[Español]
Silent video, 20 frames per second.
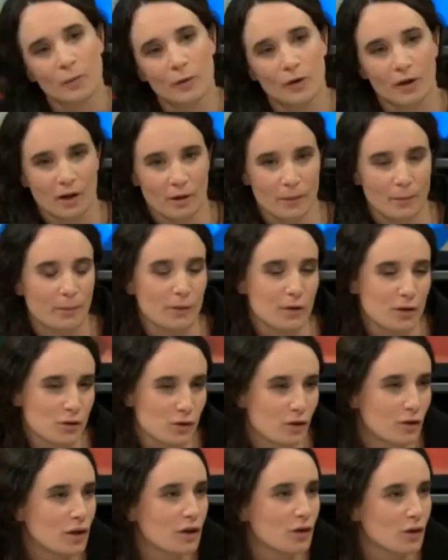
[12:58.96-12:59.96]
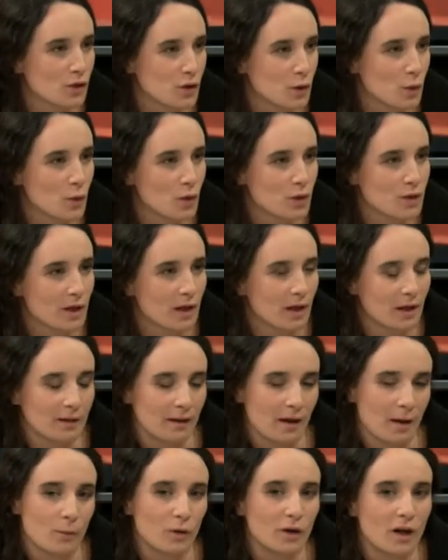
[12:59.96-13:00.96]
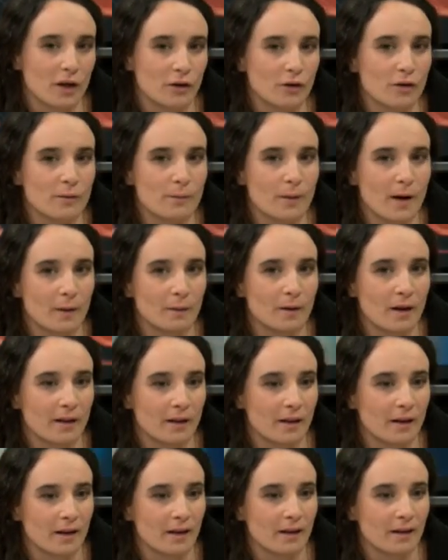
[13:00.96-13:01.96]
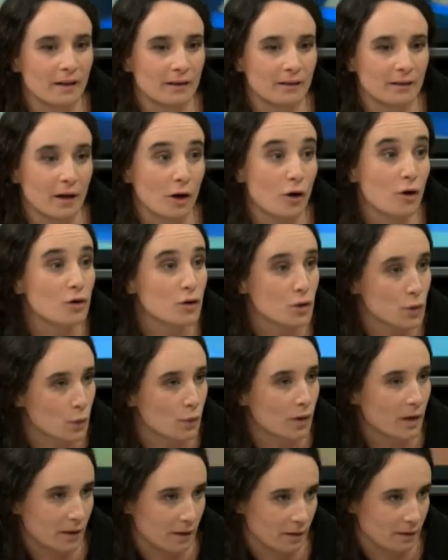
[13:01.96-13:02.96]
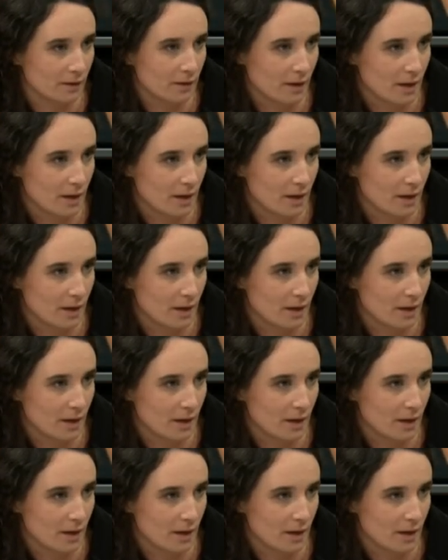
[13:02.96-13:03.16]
porque por eso digo, si uno se, digamos, la norma habla de este cónyuge en este